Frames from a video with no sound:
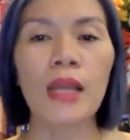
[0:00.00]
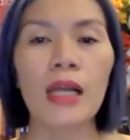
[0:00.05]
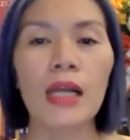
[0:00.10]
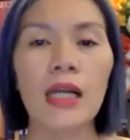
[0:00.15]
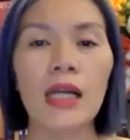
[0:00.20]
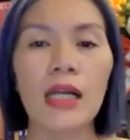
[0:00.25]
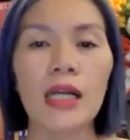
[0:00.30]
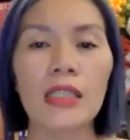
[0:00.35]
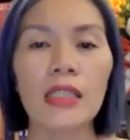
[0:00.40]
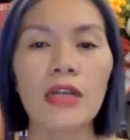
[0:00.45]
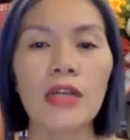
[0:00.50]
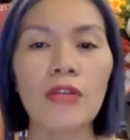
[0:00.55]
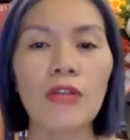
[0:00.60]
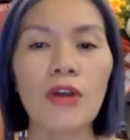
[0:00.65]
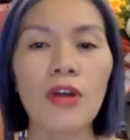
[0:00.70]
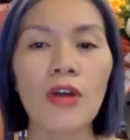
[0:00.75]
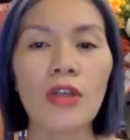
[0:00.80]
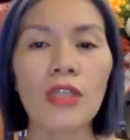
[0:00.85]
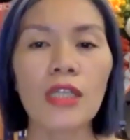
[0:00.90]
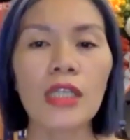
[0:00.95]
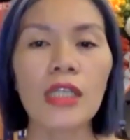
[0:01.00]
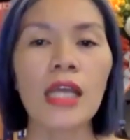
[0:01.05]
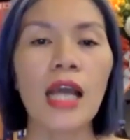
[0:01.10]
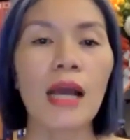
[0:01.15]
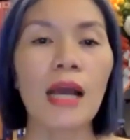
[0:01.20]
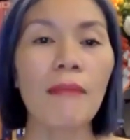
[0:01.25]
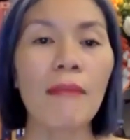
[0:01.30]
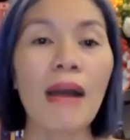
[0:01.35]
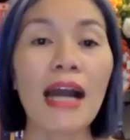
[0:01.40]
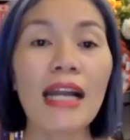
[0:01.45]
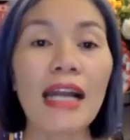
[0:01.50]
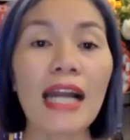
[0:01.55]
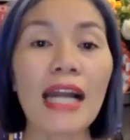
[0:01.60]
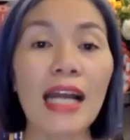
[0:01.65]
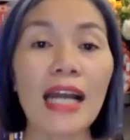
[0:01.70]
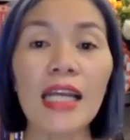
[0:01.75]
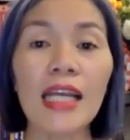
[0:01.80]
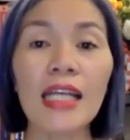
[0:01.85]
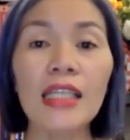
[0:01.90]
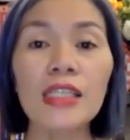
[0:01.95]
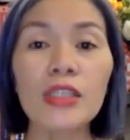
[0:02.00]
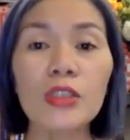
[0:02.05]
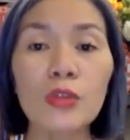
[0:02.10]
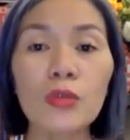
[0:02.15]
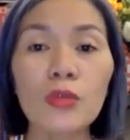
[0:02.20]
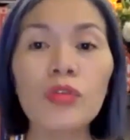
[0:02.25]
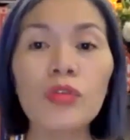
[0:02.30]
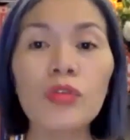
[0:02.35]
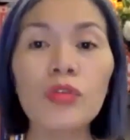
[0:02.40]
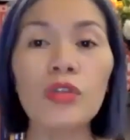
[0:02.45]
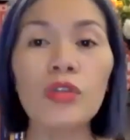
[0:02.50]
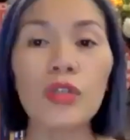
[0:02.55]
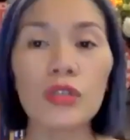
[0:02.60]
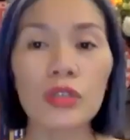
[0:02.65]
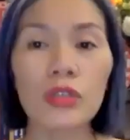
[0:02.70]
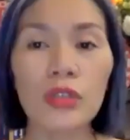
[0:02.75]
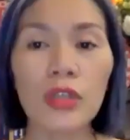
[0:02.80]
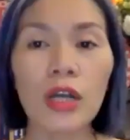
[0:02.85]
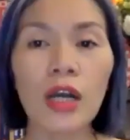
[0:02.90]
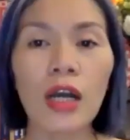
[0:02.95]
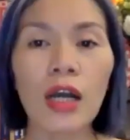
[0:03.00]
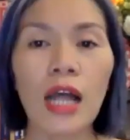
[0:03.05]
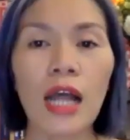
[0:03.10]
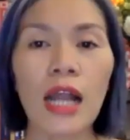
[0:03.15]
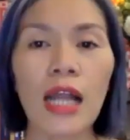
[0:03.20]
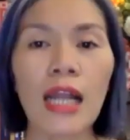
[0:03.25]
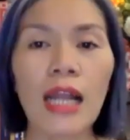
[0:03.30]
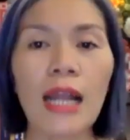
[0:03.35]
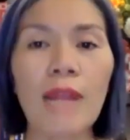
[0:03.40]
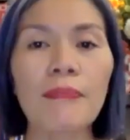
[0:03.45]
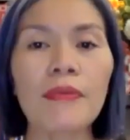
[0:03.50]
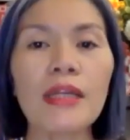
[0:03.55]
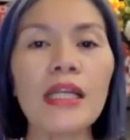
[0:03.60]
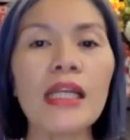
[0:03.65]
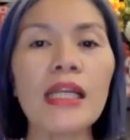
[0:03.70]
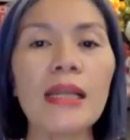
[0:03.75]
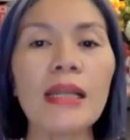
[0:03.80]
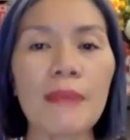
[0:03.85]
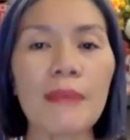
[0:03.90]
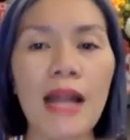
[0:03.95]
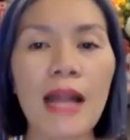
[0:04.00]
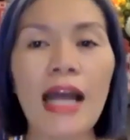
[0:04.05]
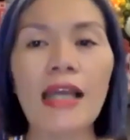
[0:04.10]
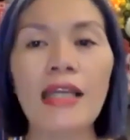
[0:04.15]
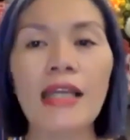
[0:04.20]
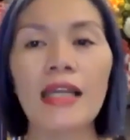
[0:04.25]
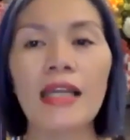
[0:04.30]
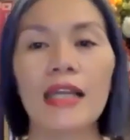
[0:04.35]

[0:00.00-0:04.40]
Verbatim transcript: À, sau đó thì bà đã hình dung tưởng tượng lặp đi lặp lại.